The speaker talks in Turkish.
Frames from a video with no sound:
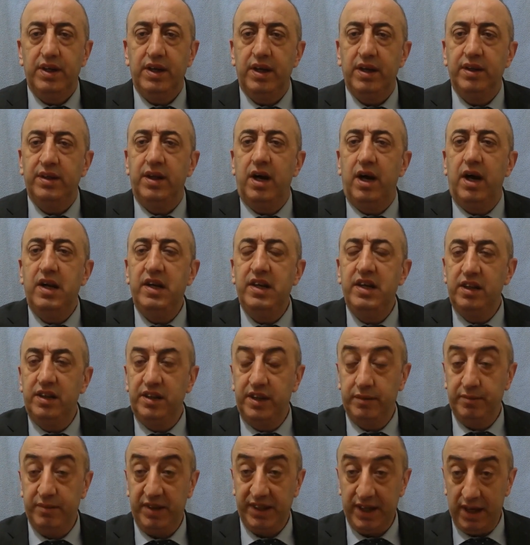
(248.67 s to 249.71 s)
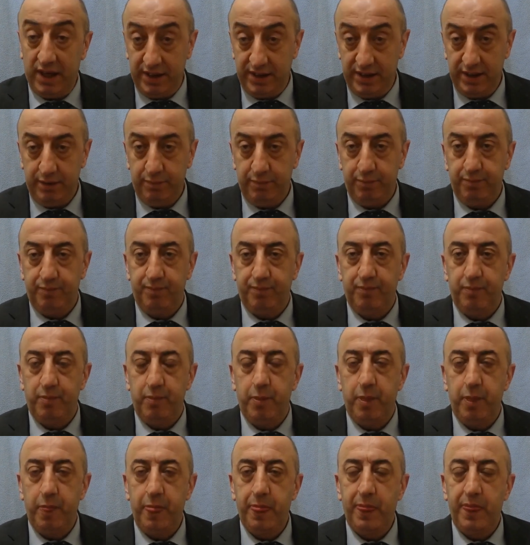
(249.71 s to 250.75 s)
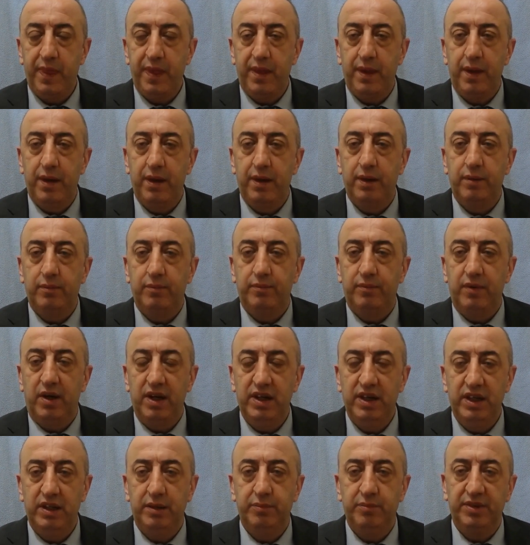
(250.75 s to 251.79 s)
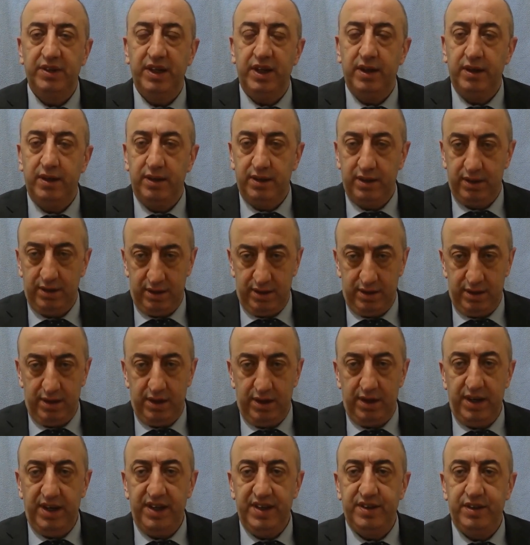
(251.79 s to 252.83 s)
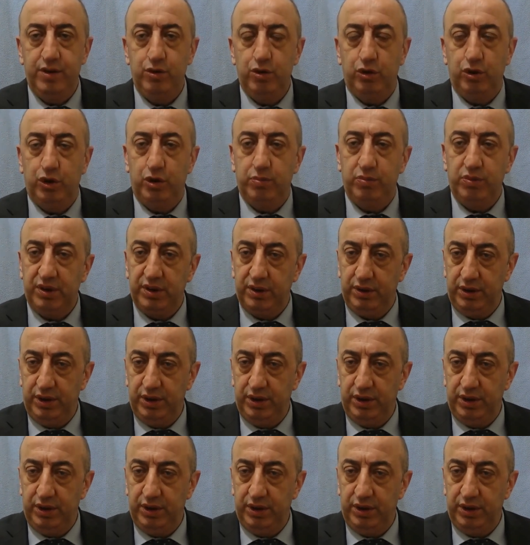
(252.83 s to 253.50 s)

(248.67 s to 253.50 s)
Yanında Ali Yıldırım da geldi. Ali Yıldırım da eski dostumuz.